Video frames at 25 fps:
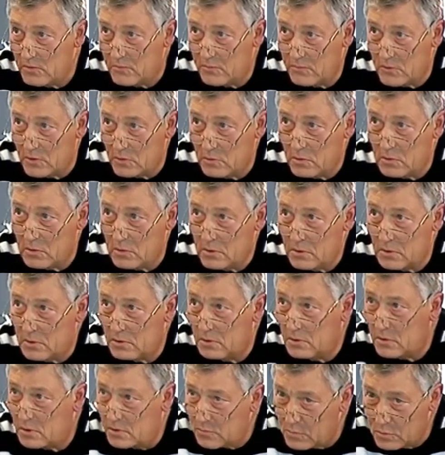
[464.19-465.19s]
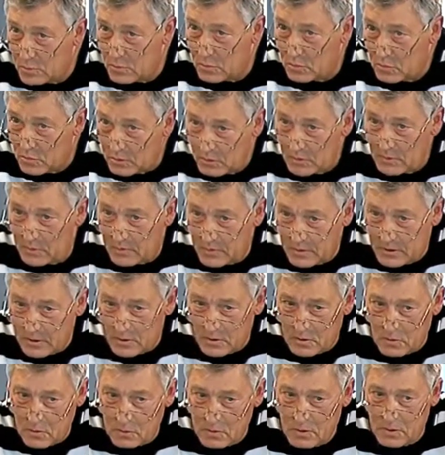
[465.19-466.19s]
в которой работают мои
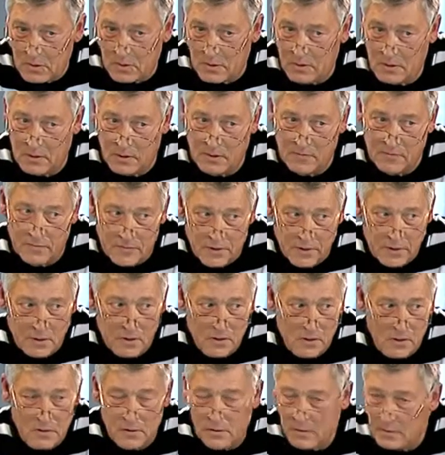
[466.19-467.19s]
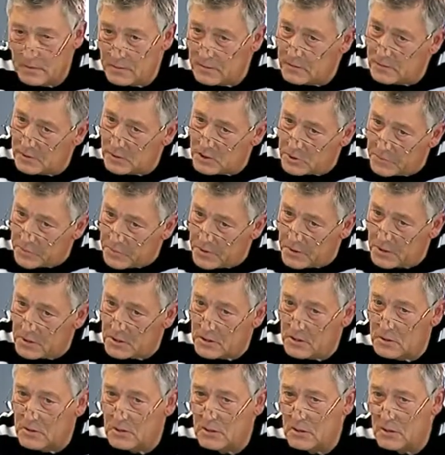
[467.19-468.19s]
люди, это
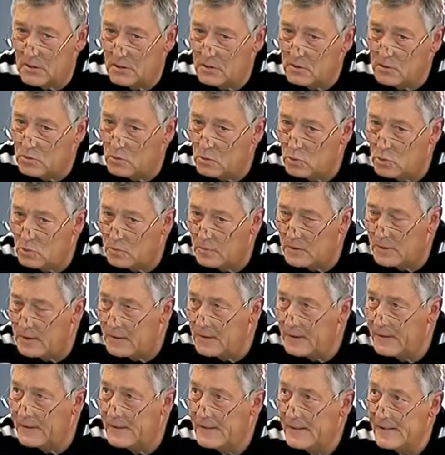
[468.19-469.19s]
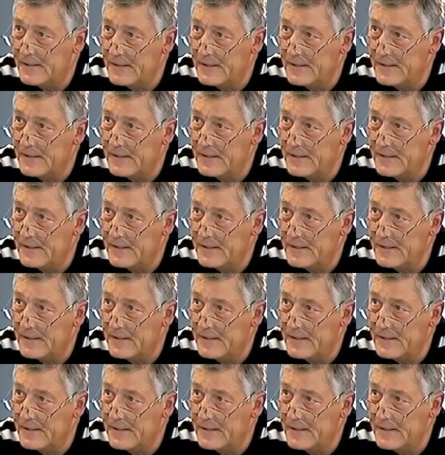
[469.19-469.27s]
аварийно-диспетчерская служба, да,